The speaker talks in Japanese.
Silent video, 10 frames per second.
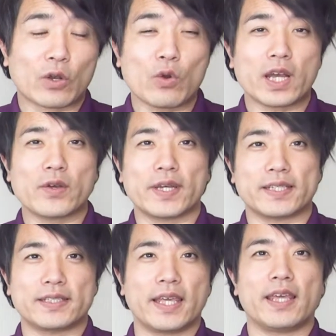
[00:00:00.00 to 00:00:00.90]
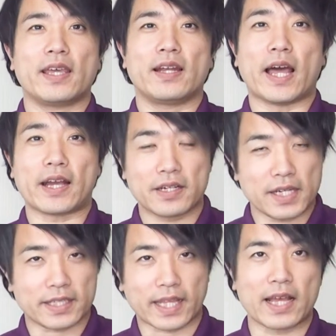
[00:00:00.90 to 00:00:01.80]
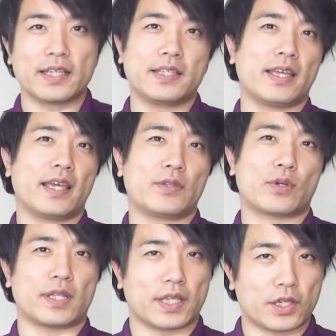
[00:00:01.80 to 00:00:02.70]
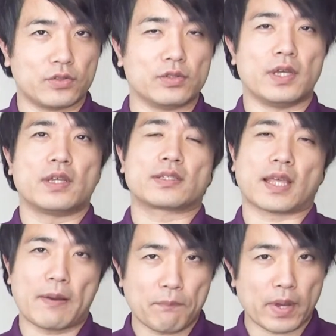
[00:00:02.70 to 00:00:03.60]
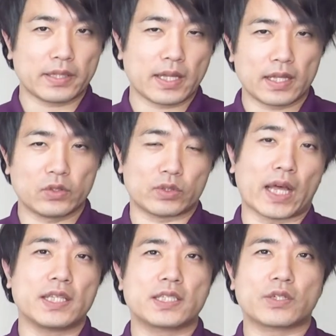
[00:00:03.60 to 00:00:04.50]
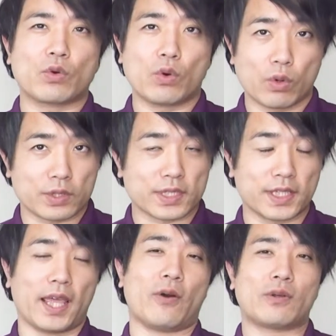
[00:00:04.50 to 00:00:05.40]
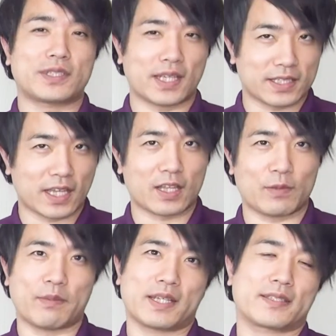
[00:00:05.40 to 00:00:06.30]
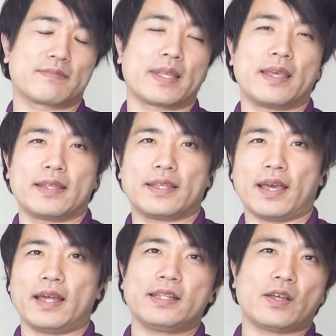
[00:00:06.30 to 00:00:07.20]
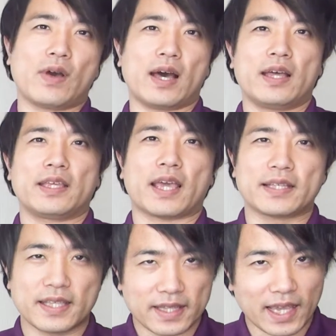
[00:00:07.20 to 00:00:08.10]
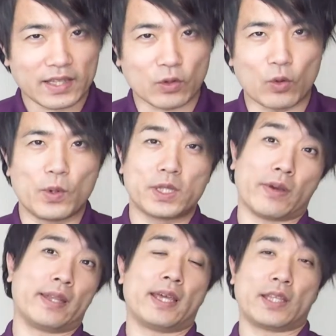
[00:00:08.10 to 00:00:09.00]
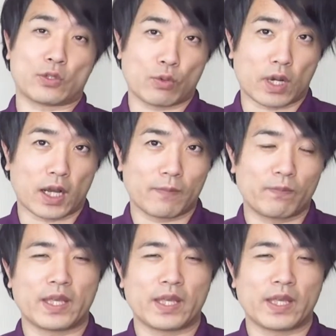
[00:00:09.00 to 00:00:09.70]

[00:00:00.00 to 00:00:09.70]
今回はですね、楽に短期ダイエットができるさんパターンの断食方法についてお伝えしたいと思います。で、あなたは痩せたいと思ってはいないでしょうか？